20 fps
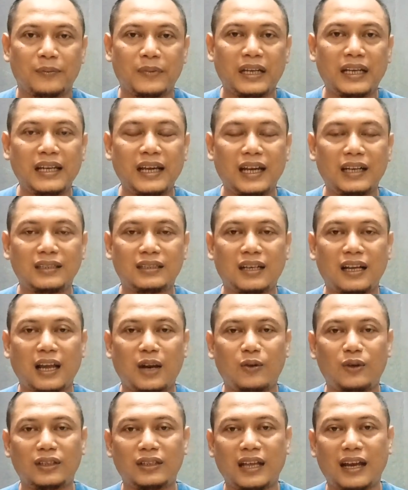pilihan
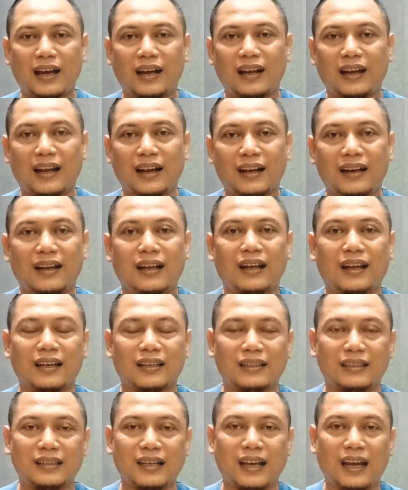selalu di tangan
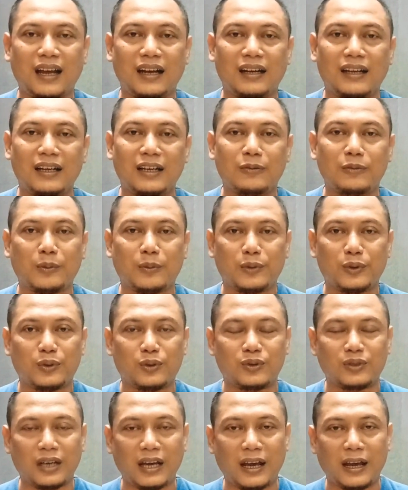Anda ketika Anda ingin
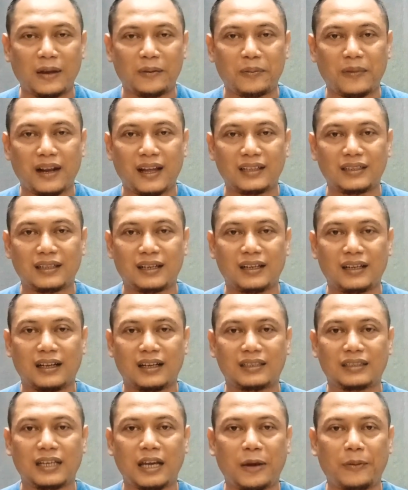memutuskan belajar
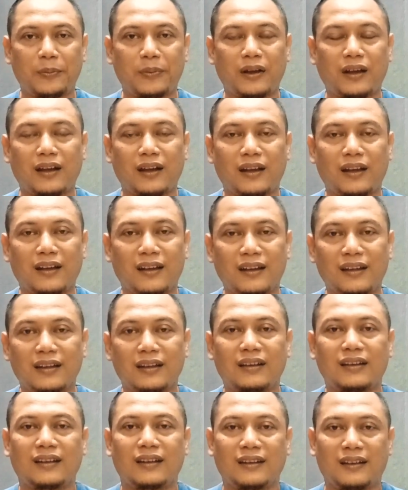dengan siapa,
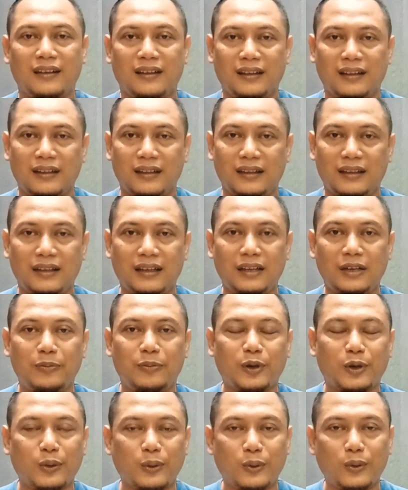
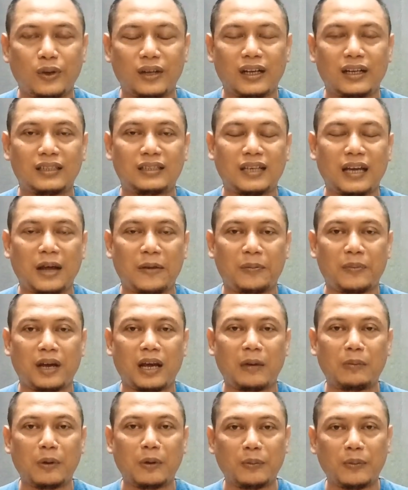ingin berguru dengan
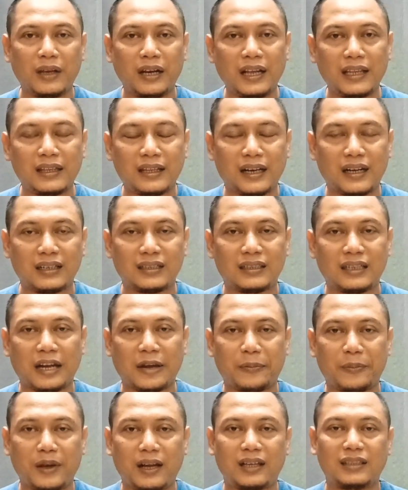siapa, memilih trainer
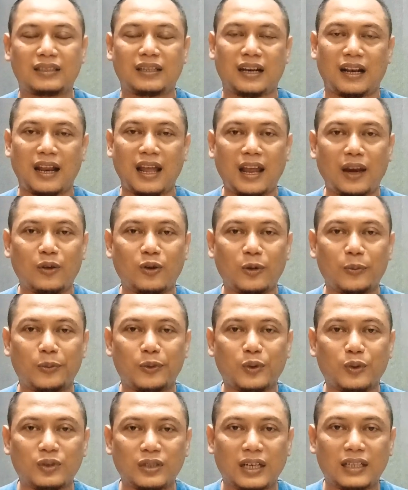siapa, selalu
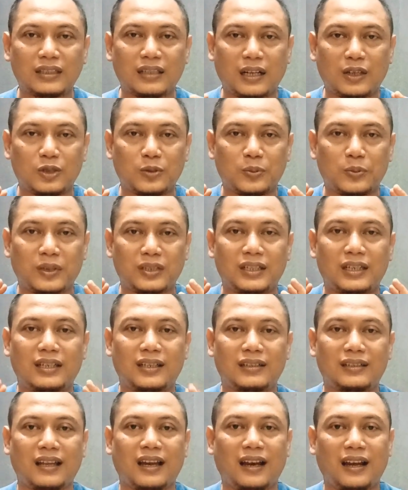keputusan 100%
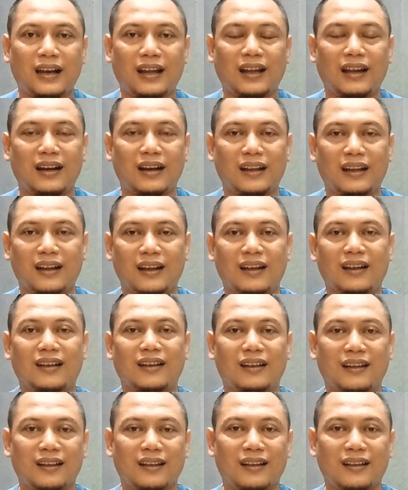di tangan Anda.
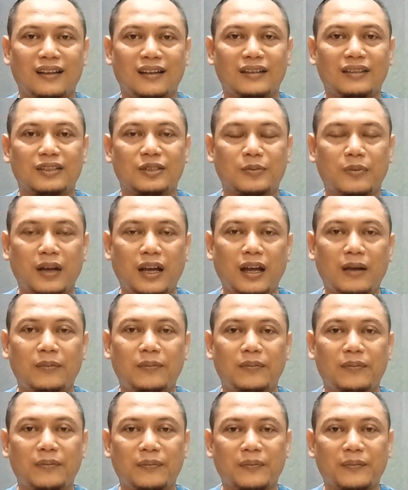
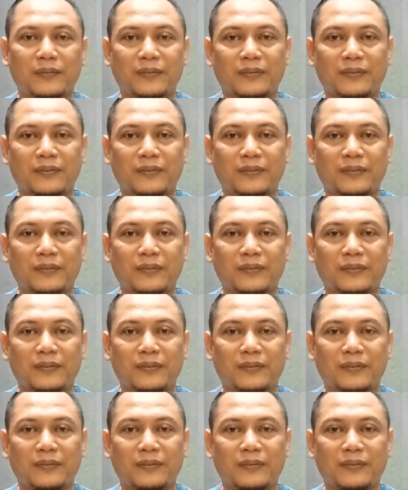Sebab